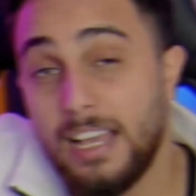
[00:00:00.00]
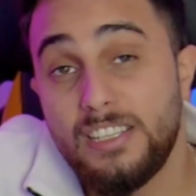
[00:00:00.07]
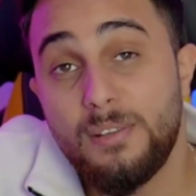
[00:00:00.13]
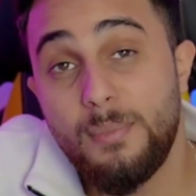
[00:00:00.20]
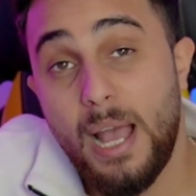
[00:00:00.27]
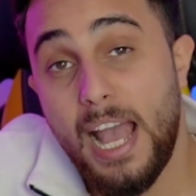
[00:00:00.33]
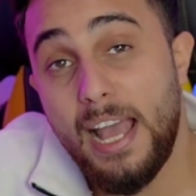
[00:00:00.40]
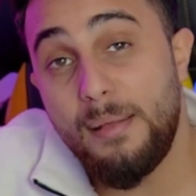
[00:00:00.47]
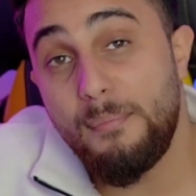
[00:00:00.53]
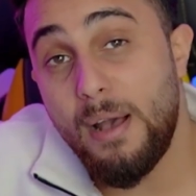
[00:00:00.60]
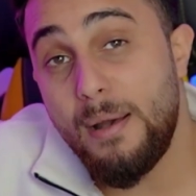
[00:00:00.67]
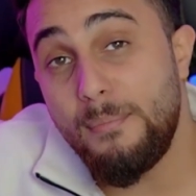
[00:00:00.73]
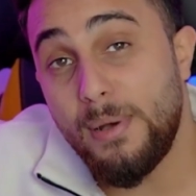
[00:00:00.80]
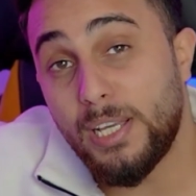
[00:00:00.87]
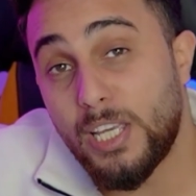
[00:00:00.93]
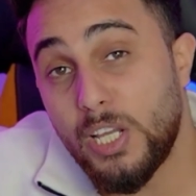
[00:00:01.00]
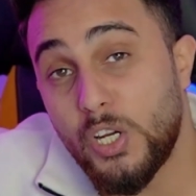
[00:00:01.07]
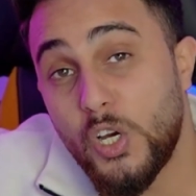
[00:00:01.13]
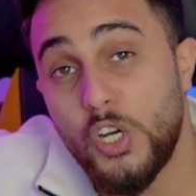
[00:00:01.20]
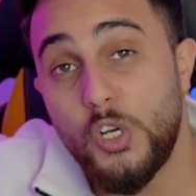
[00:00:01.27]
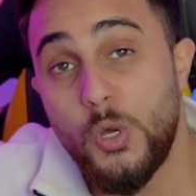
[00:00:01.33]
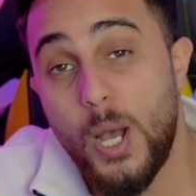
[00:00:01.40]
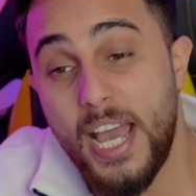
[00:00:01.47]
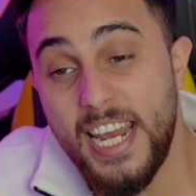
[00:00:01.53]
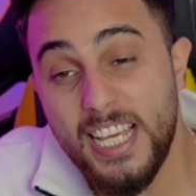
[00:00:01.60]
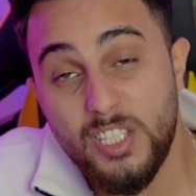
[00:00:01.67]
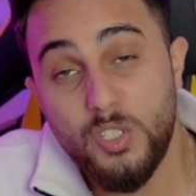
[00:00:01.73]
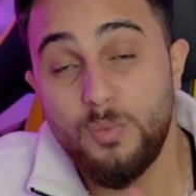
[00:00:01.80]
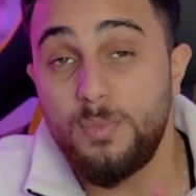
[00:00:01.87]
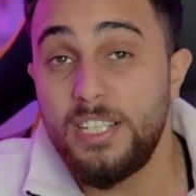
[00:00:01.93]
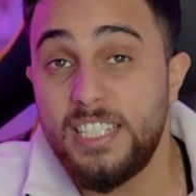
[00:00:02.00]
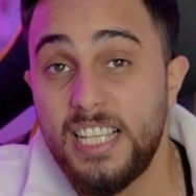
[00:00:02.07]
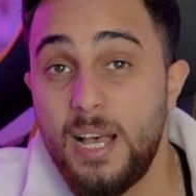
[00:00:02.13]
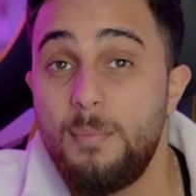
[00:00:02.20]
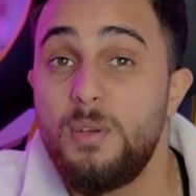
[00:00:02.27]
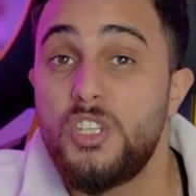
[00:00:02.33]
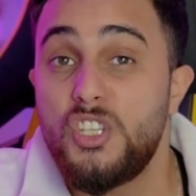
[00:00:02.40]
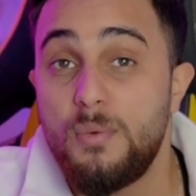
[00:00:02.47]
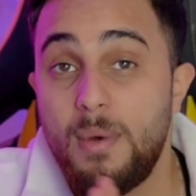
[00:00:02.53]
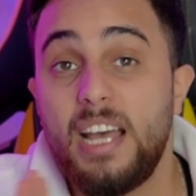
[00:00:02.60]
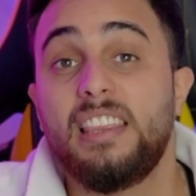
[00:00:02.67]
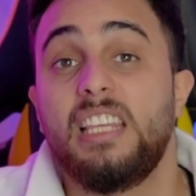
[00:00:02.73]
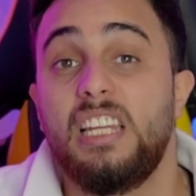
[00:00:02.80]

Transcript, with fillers: يا جماعه ما بحكي لكم انه انس وبيسام من جماعه